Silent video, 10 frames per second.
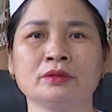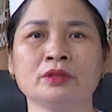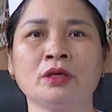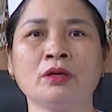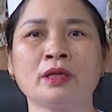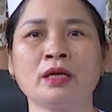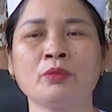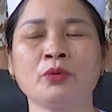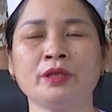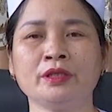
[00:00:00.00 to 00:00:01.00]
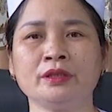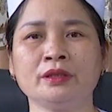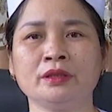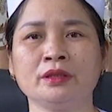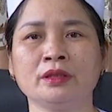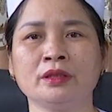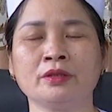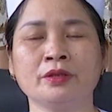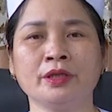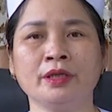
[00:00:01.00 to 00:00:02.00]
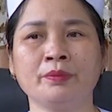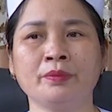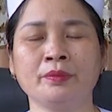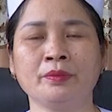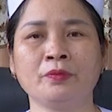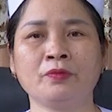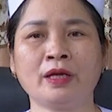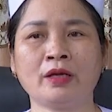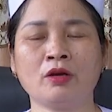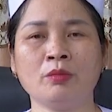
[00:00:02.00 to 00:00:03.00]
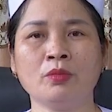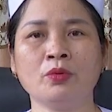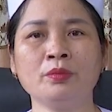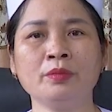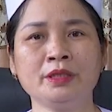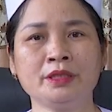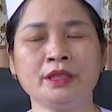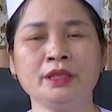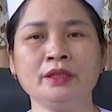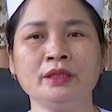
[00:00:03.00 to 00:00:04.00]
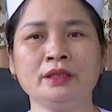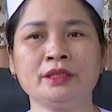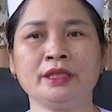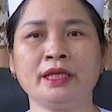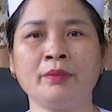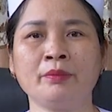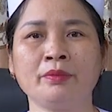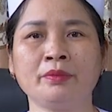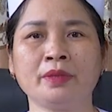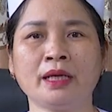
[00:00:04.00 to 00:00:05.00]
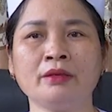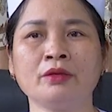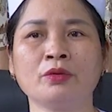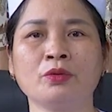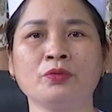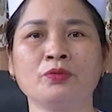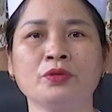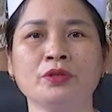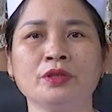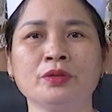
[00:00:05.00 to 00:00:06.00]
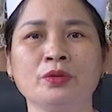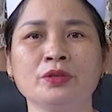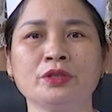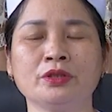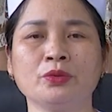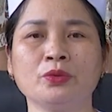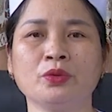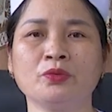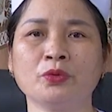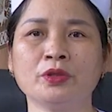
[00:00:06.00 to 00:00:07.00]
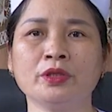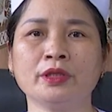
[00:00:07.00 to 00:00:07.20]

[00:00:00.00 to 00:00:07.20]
cho các mô hình khởi nghiệp và có 49 chị em đã được Hội Phụ Nữ hỗ trợ từ nguồn vốn khởi